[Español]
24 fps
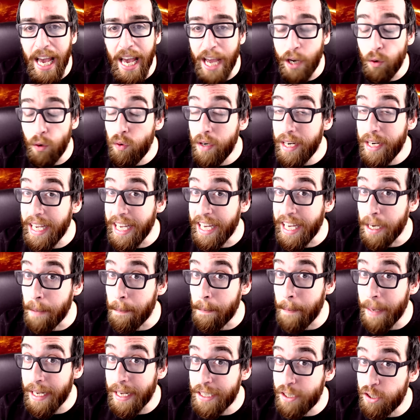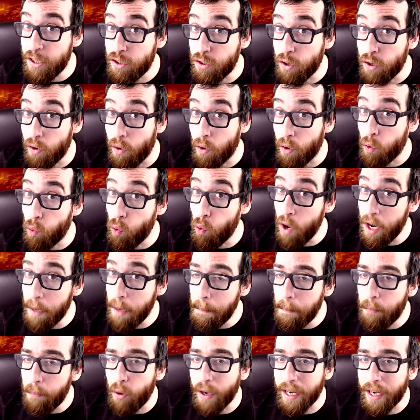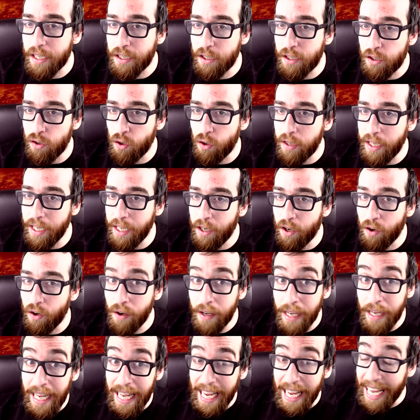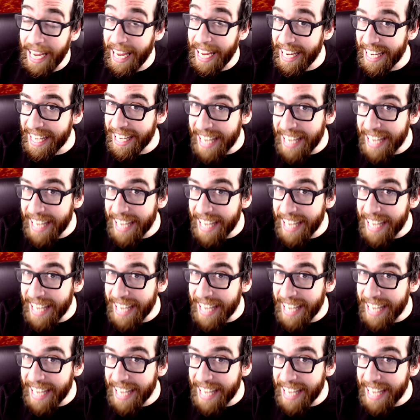en un inmenso cuerpo exótico que